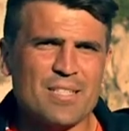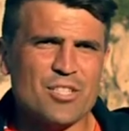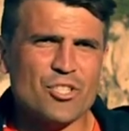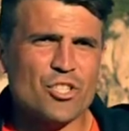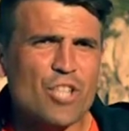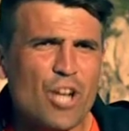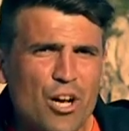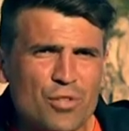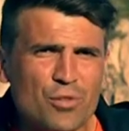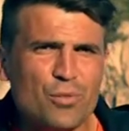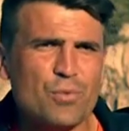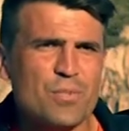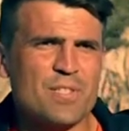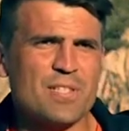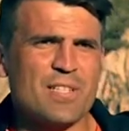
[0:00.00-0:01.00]

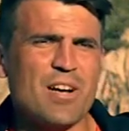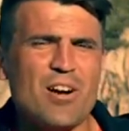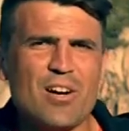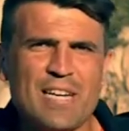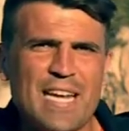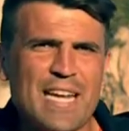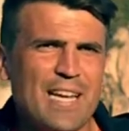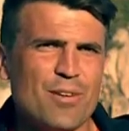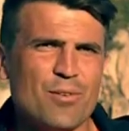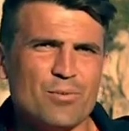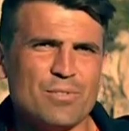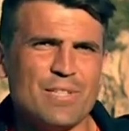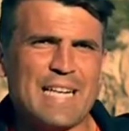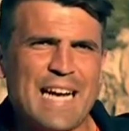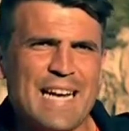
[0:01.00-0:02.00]
Status annehmen
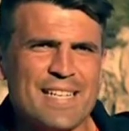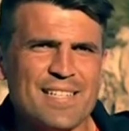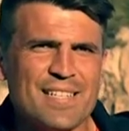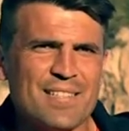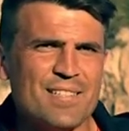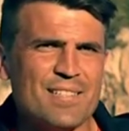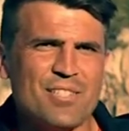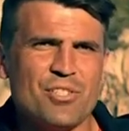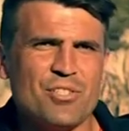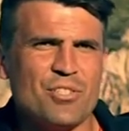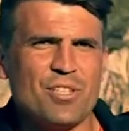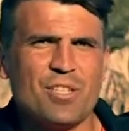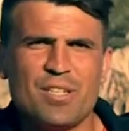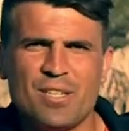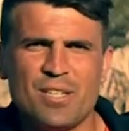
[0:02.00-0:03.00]
und reisen, das ist